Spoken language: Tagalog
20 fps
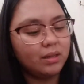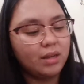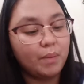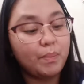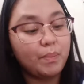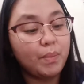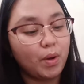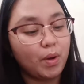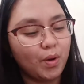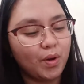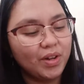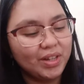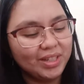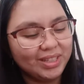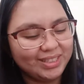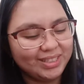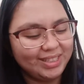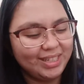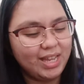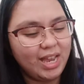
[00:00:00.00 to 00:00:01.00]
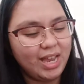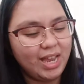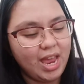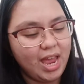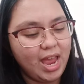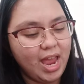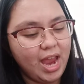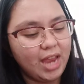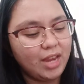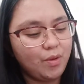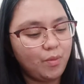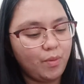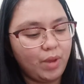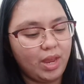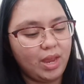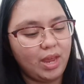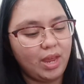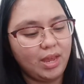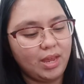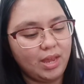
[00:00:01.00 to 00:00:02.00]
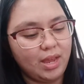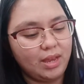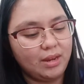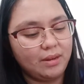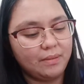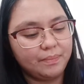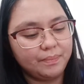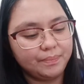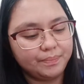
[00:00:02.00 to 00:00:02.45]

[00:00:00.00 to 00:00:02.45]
Ang bango. Anyway, ayan.